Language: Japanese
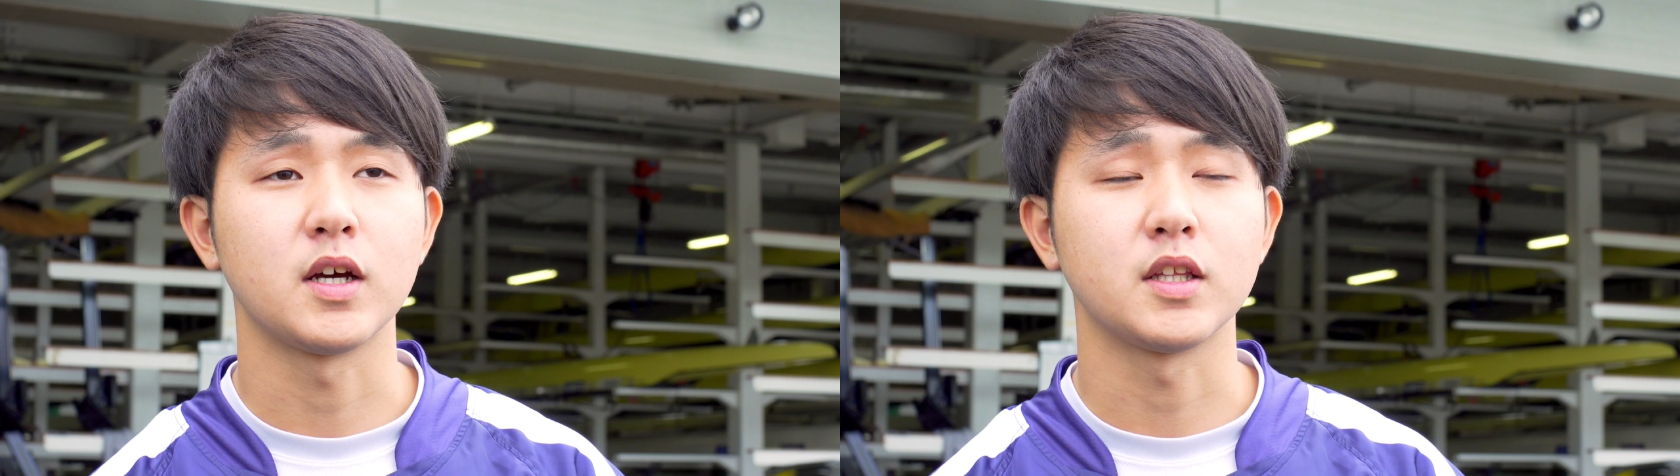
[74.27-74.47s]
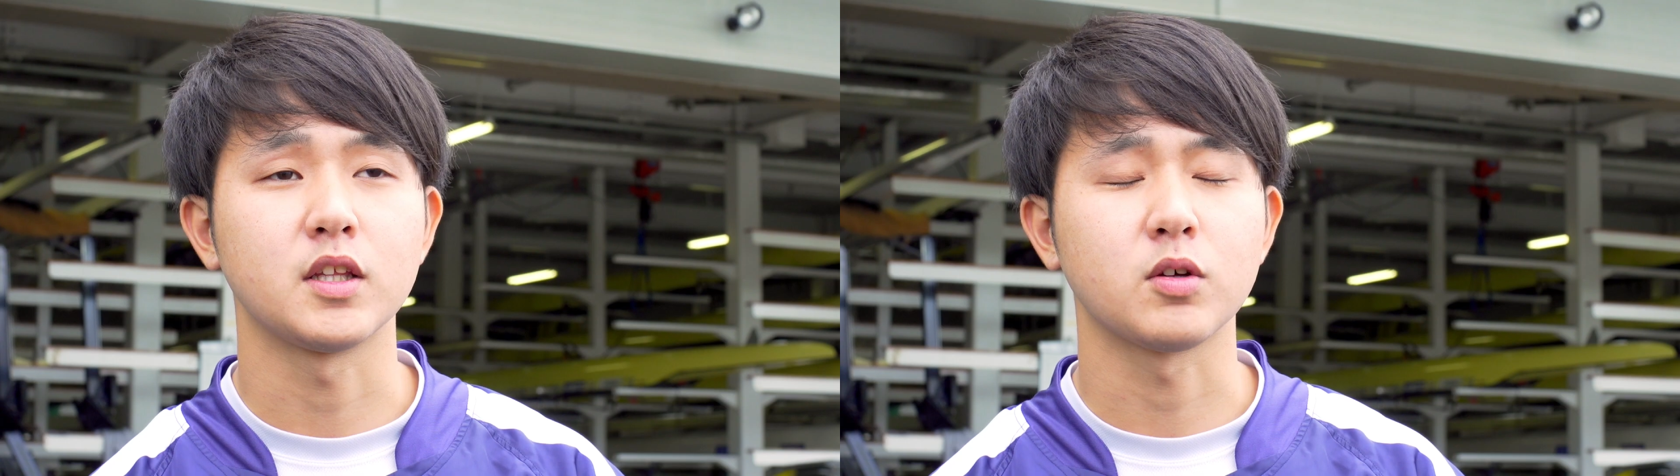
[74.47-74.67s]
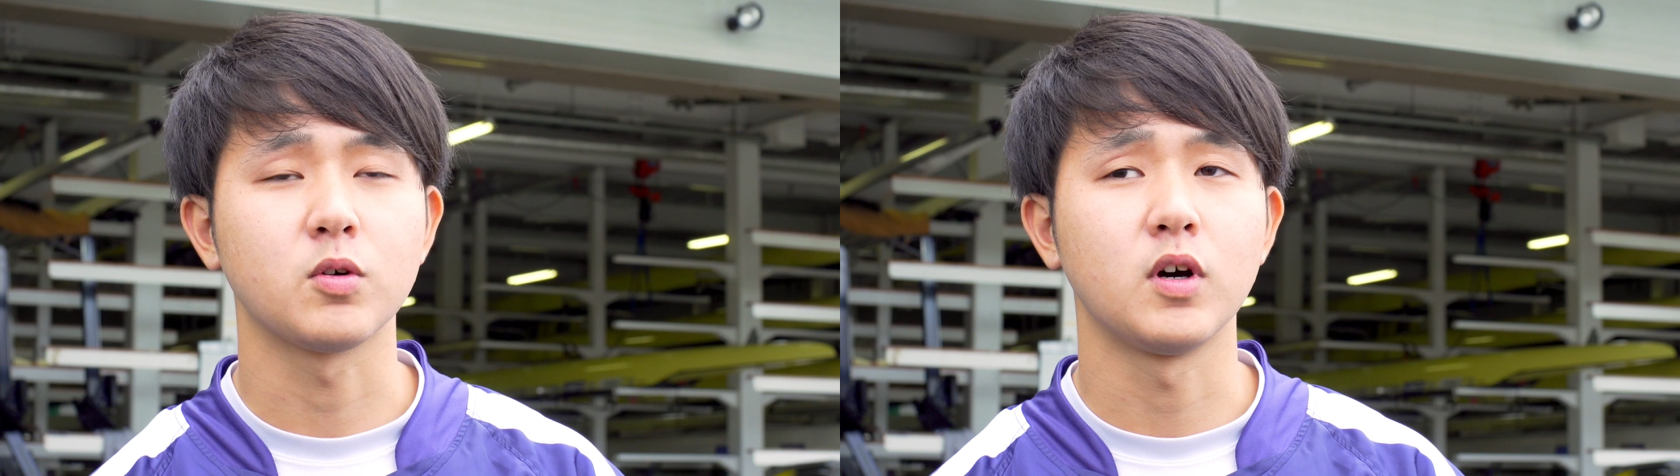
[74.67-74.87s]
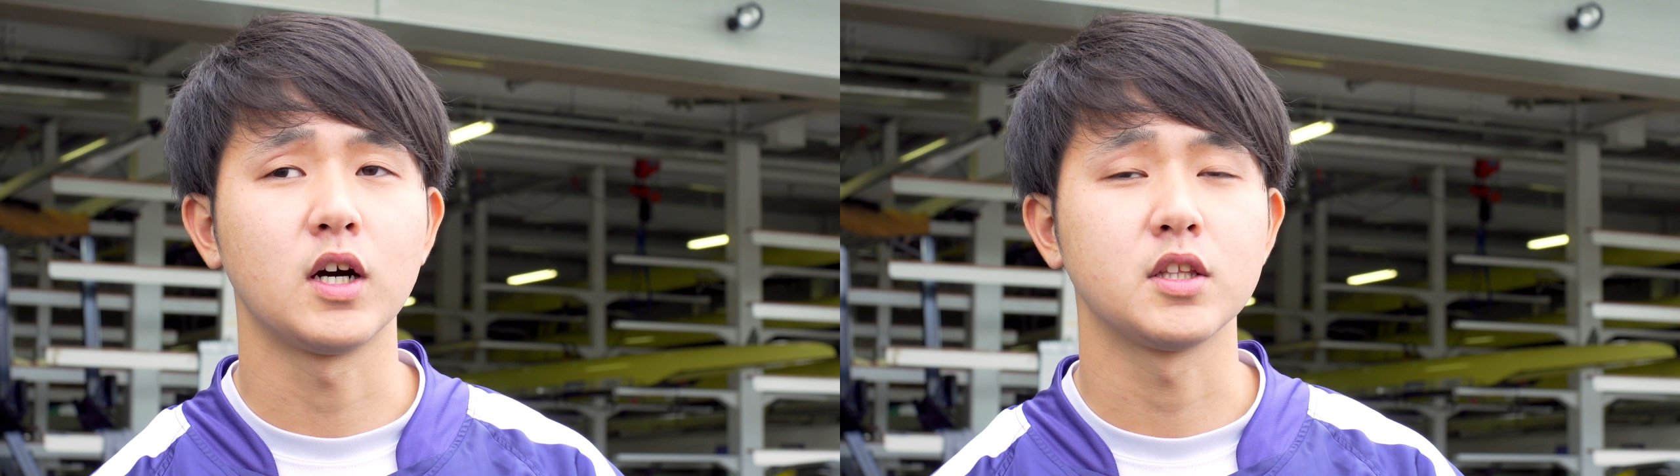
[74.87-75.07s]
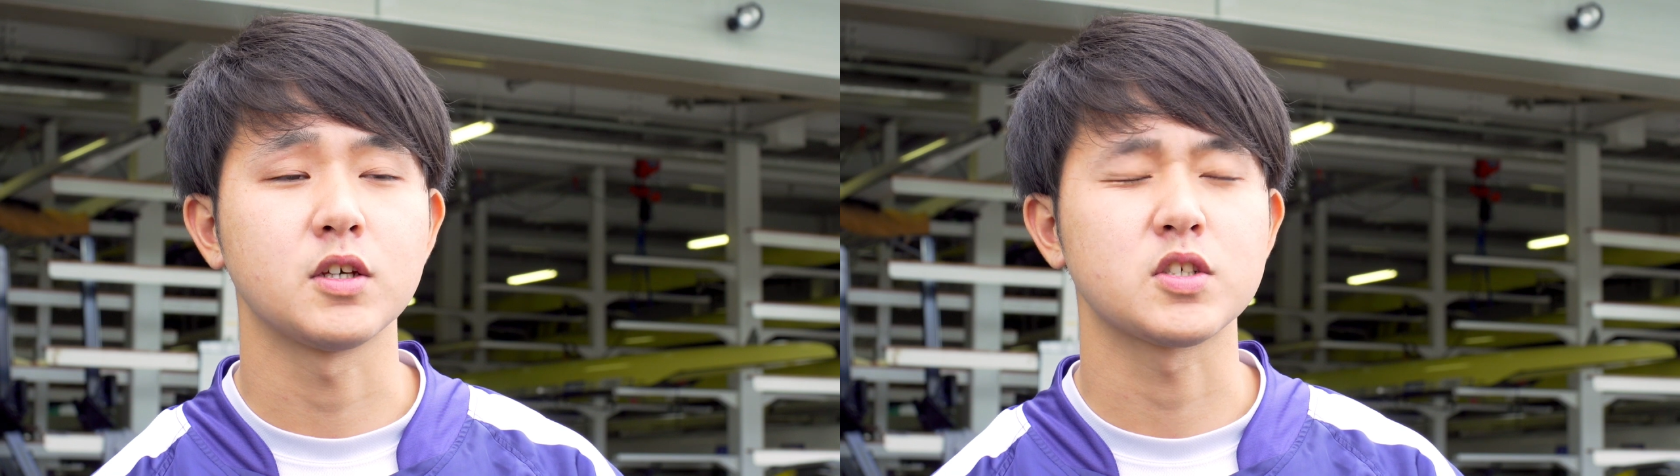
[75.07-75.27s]
来年の後
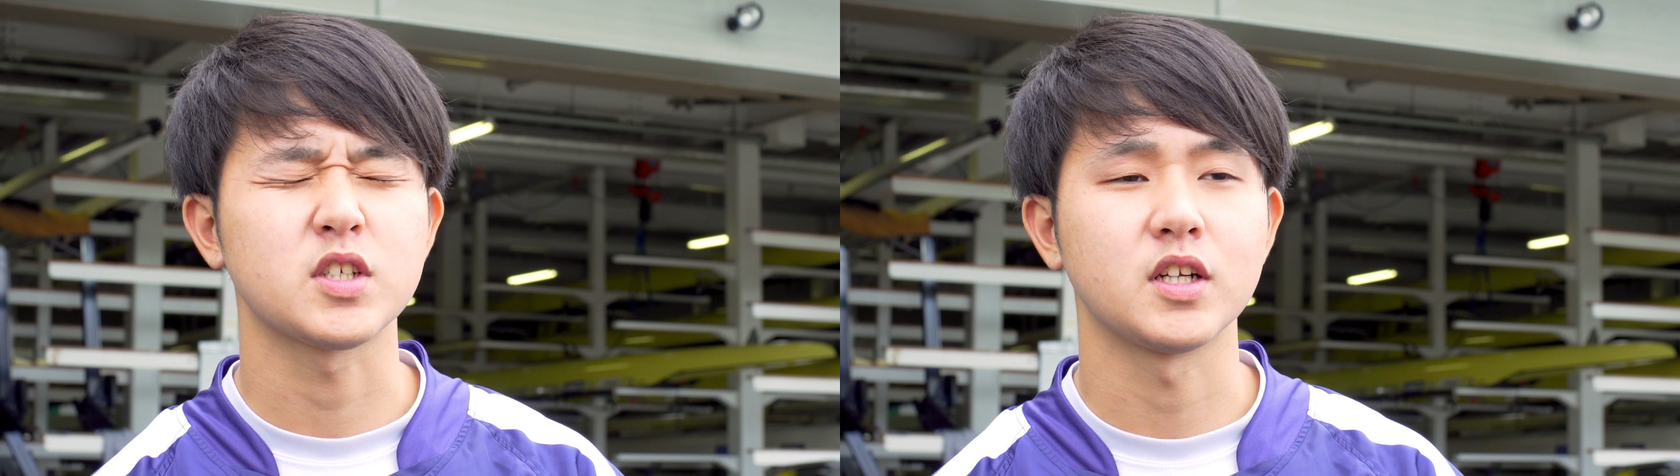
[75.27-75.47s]
半ではしっ